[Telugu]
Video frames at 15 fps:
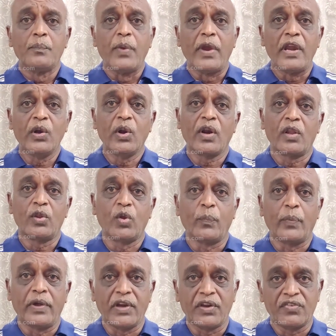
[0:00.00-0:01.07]
బెయిల్ రద్దు
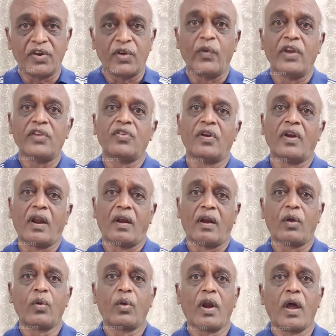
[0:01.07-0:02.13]
పిటిషన్ వేసిన
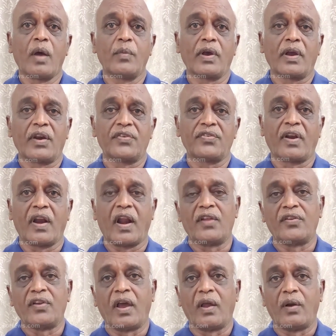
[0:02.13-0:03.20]

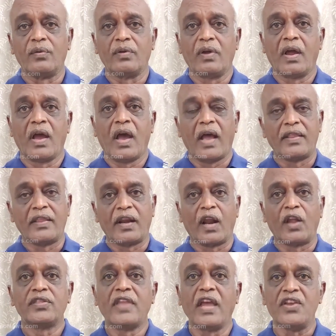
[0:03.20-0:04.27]
రఘురామకృష్ణరాజు గారు అది
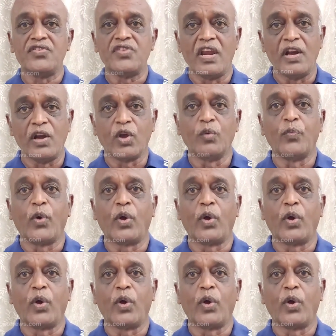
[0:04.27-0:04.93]
రద్దయి జైలుకు